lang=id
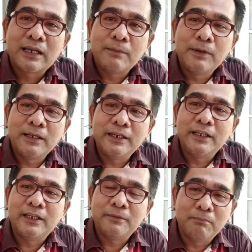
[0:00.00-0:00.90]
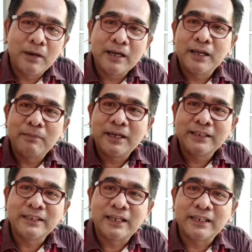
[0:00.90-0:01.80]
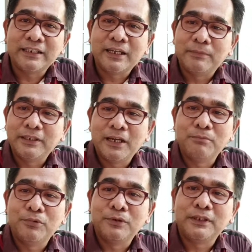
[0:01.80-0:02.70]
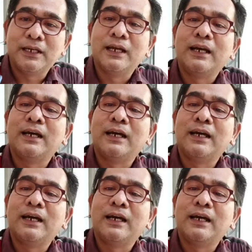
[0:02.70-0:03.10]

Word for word: kabel ini. Bagaimana cara kita menyambungnya?